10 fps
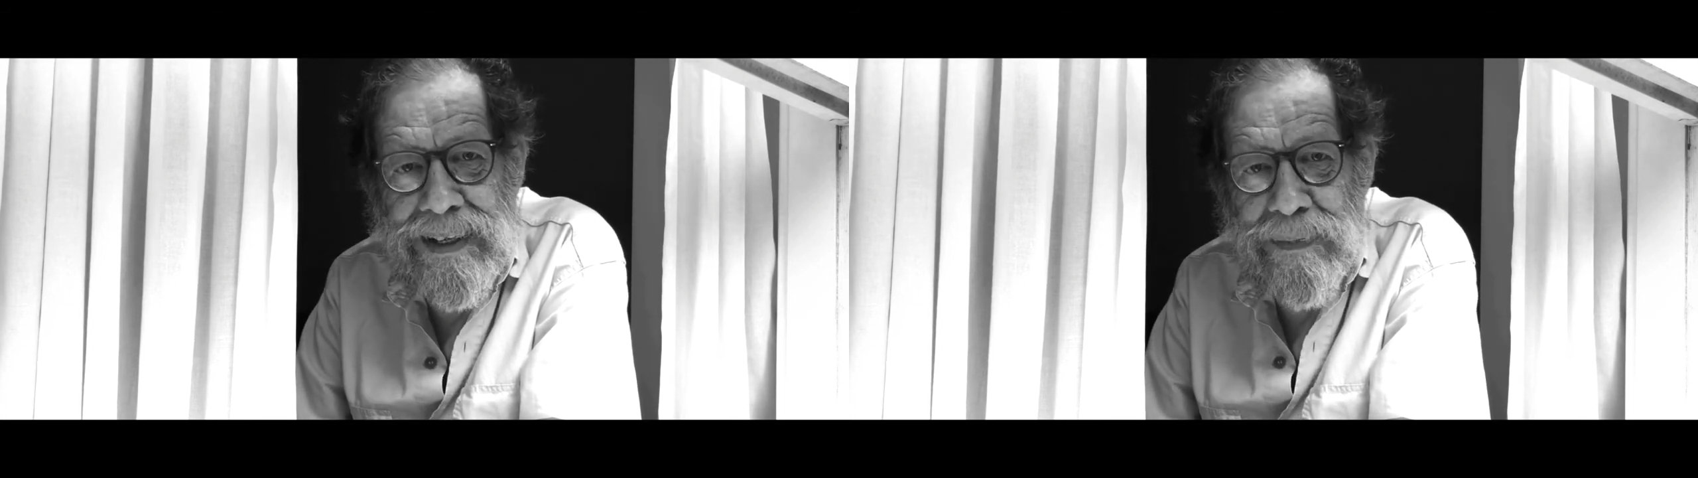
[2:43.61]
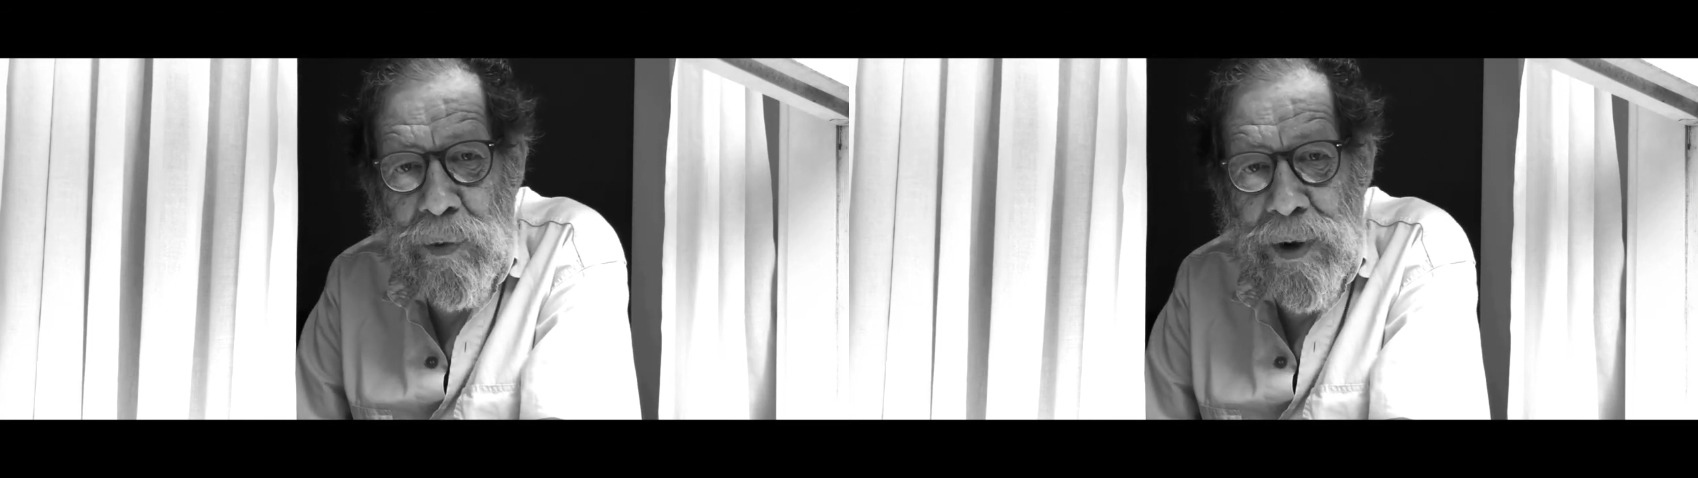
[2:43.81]

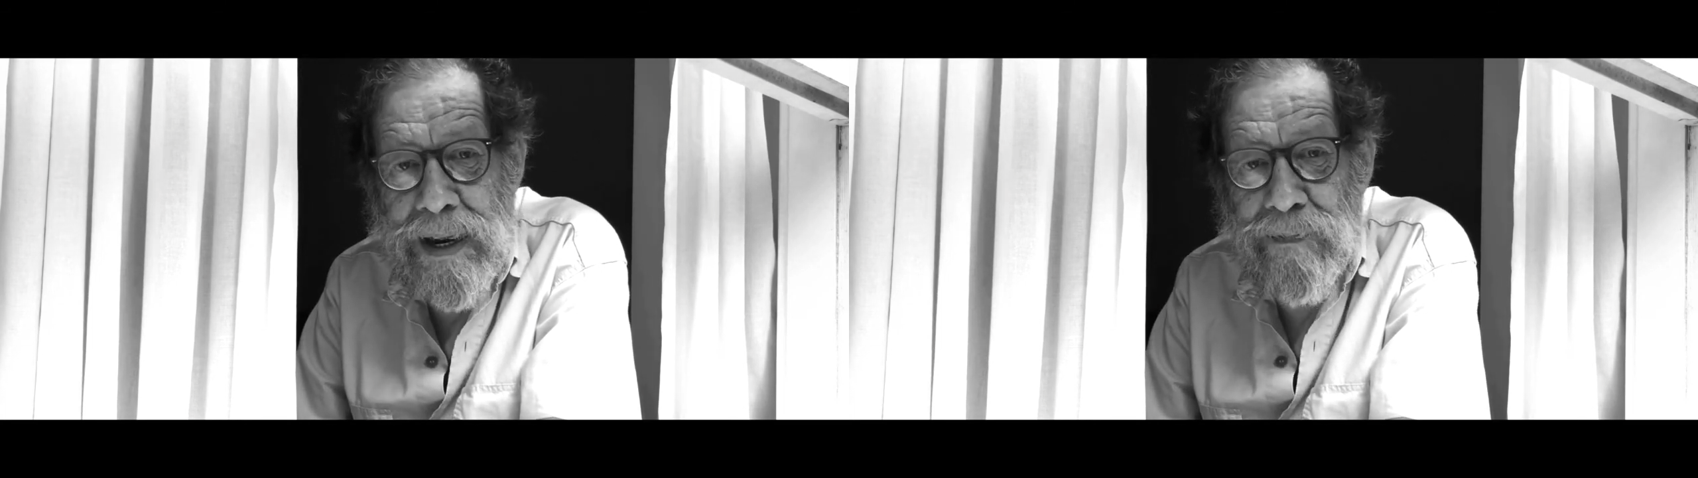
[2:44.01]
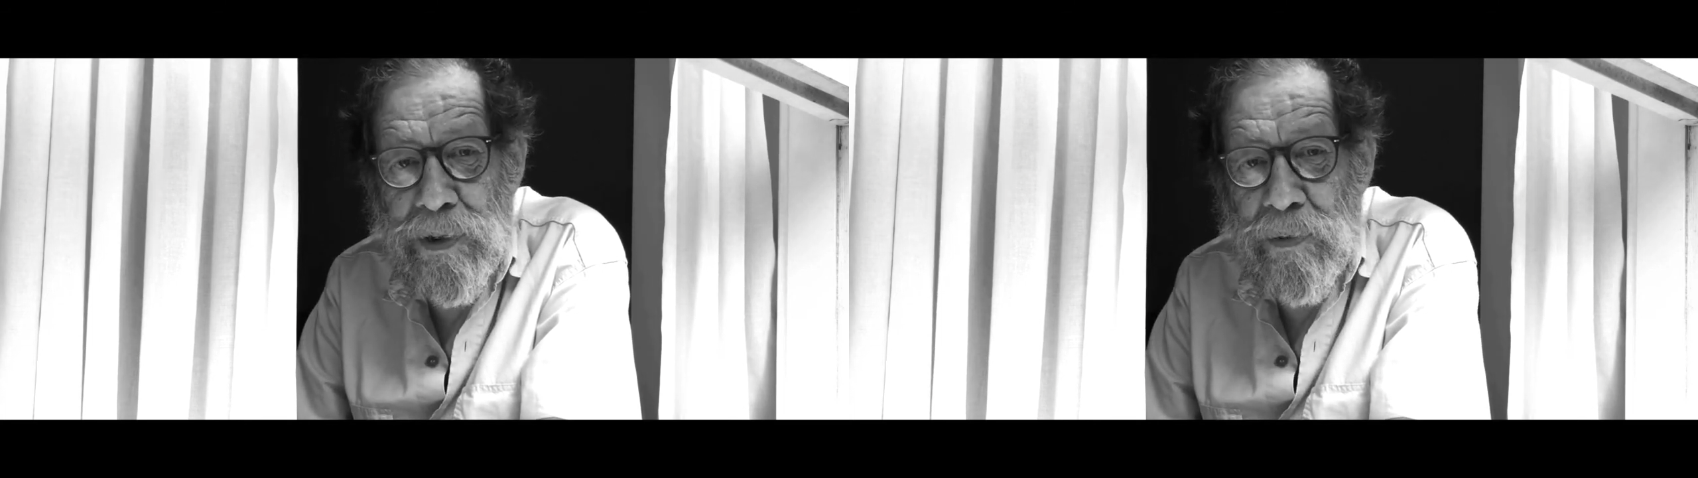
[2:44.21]

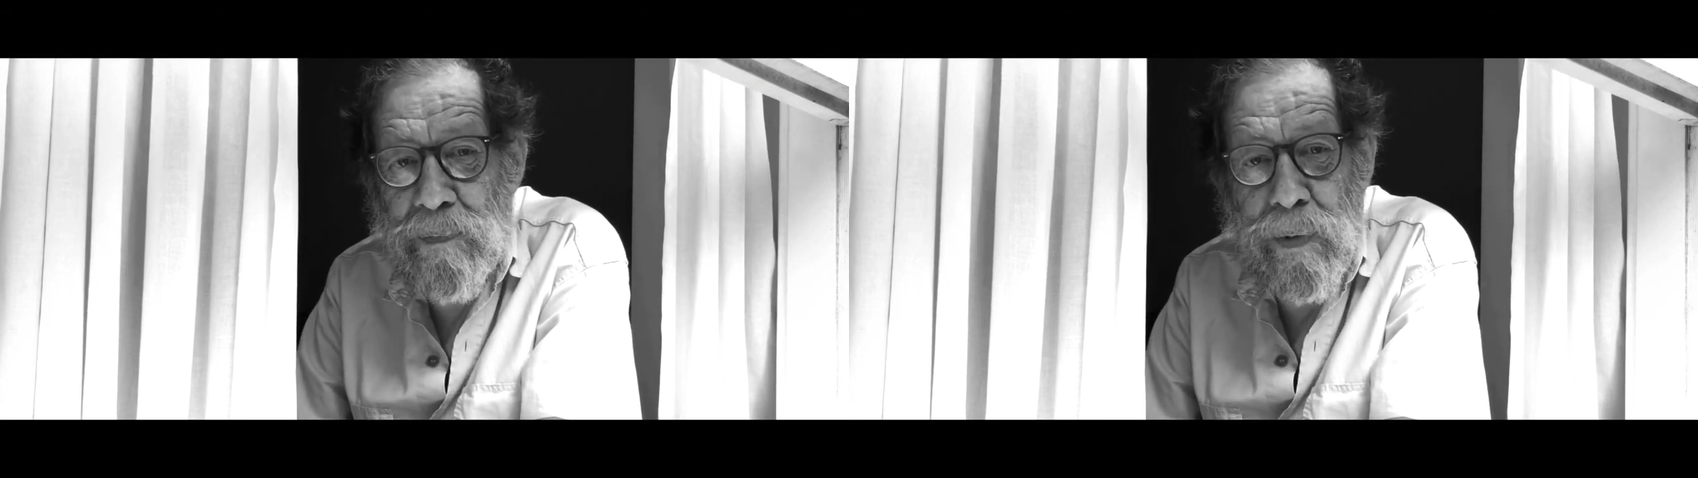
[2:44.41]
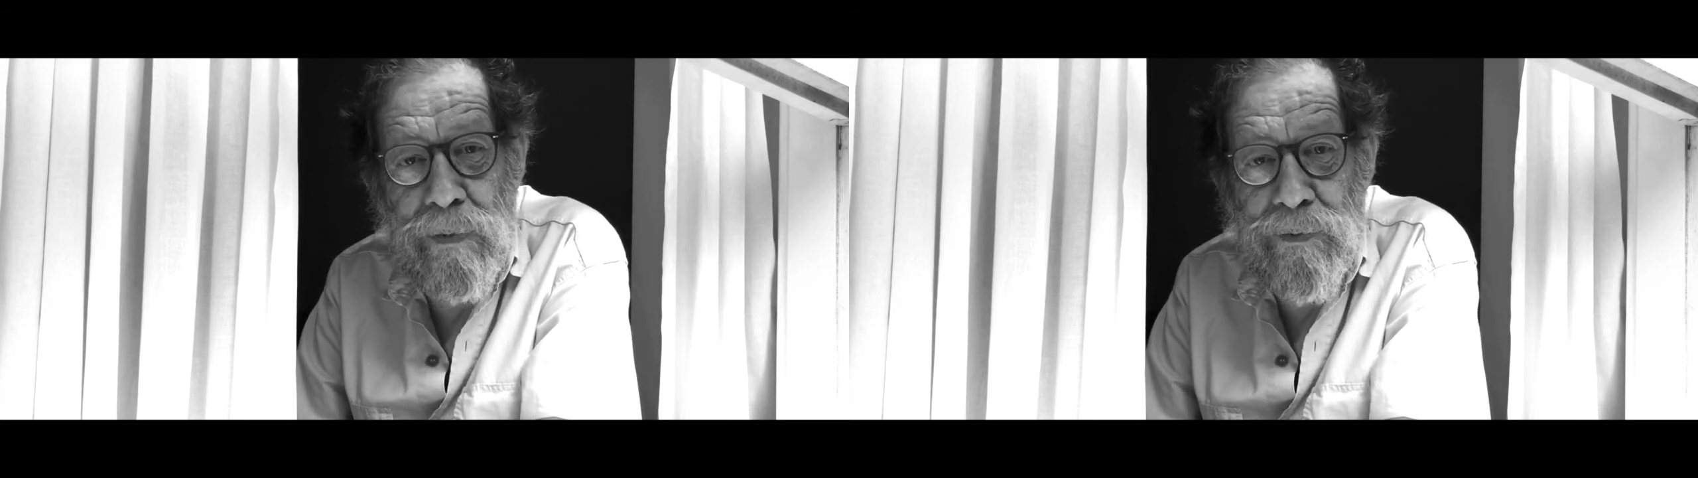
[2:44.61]
Morava num
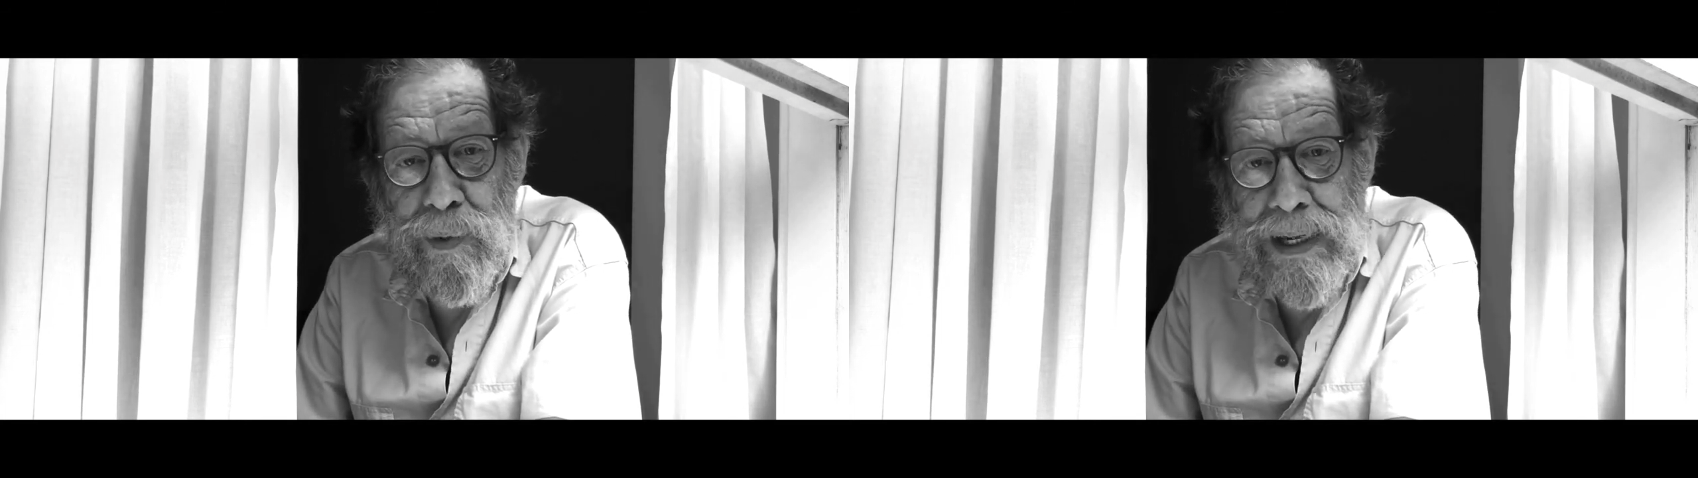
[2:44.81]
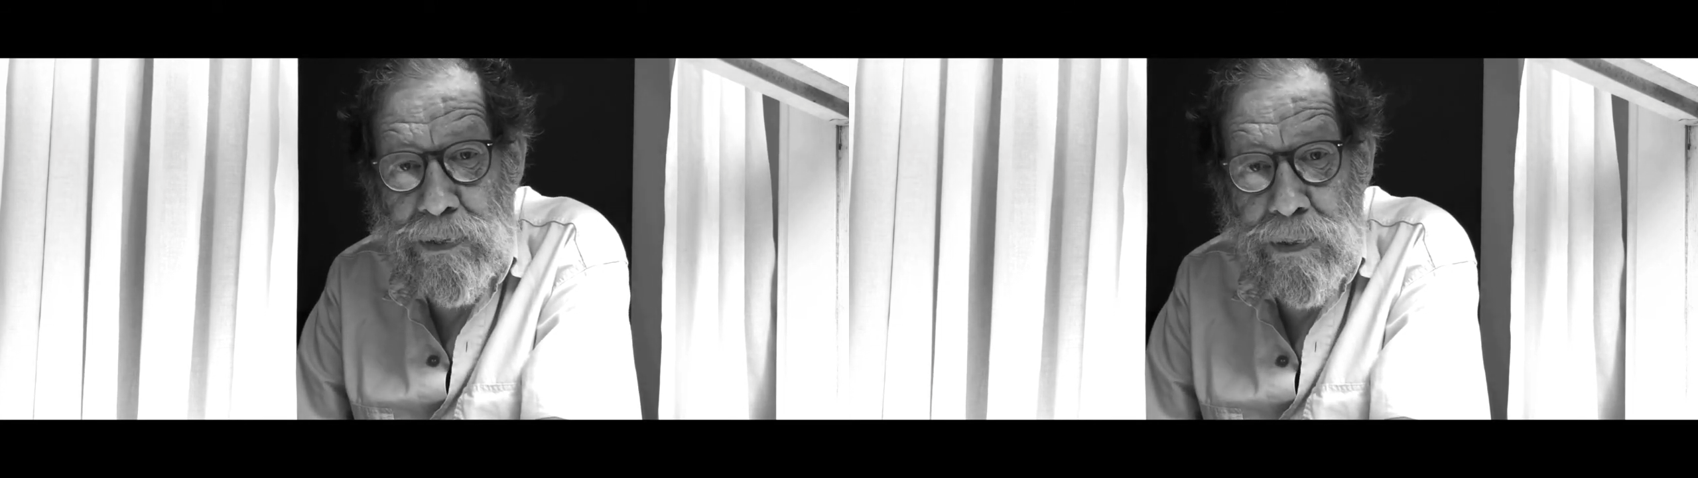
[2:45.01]

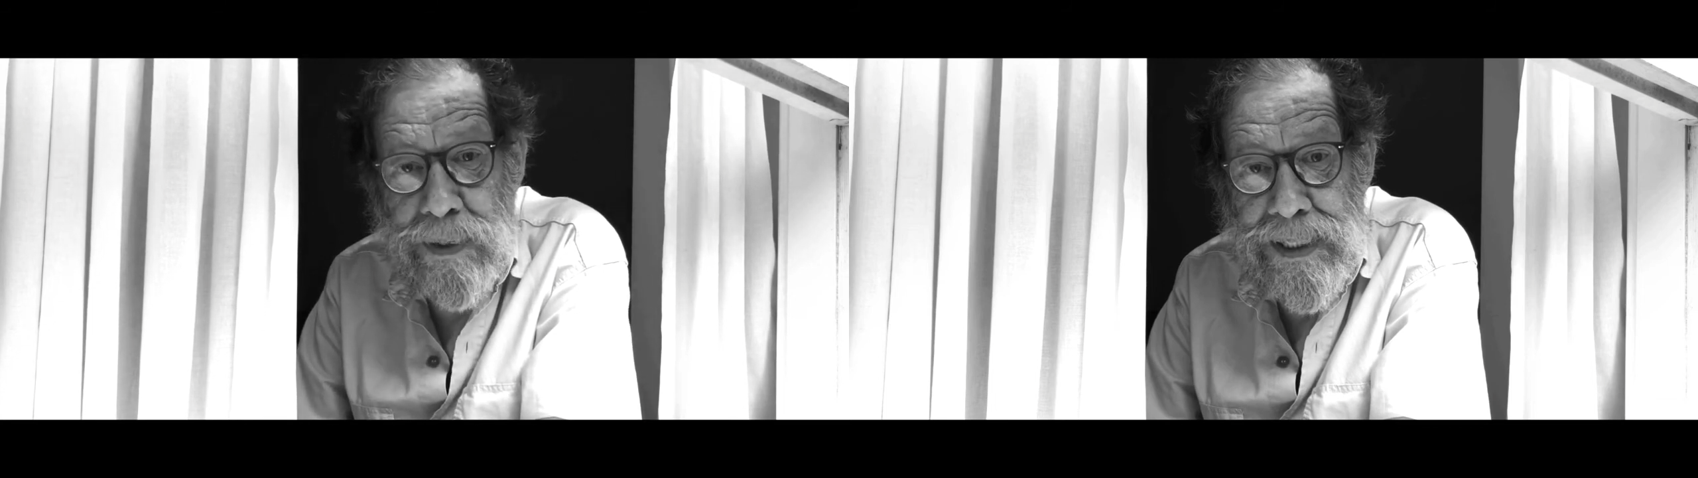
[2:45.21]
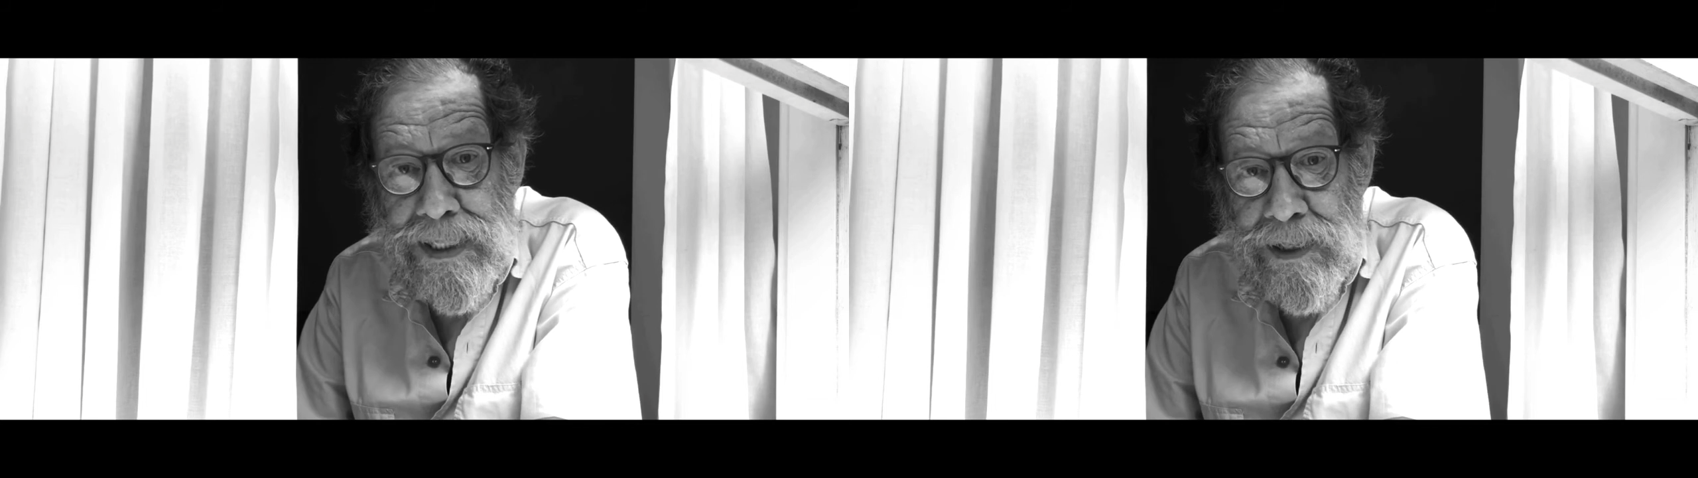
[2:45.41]

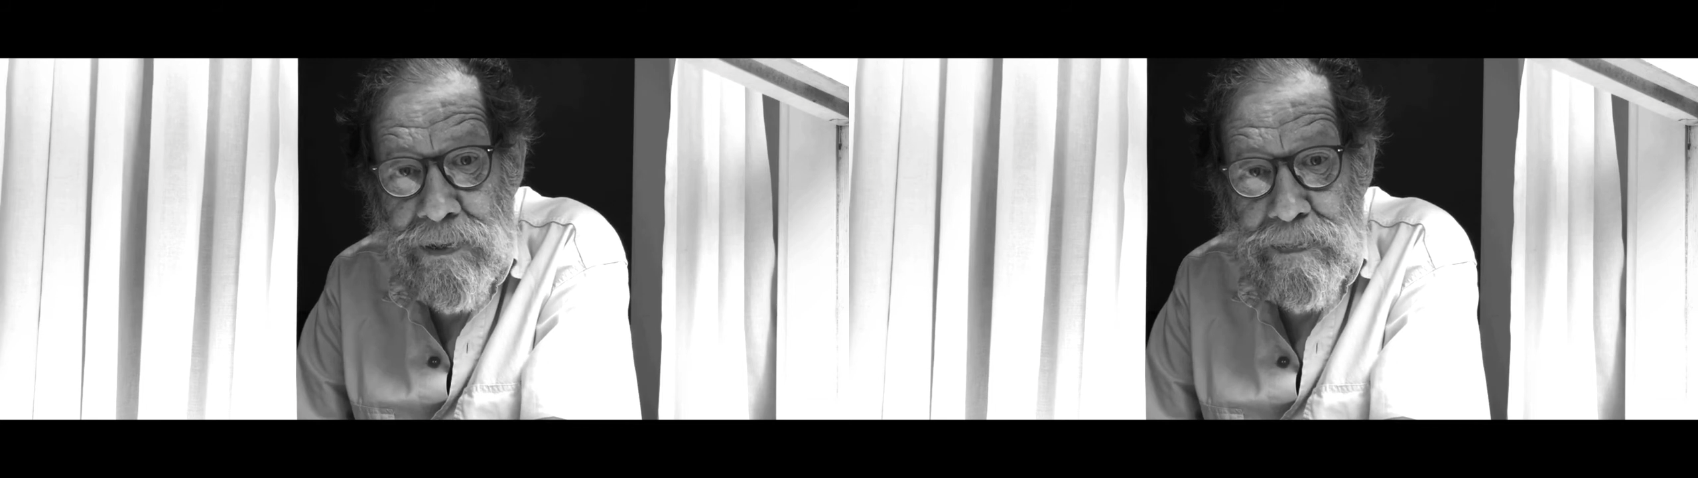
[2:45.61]
povoadozinho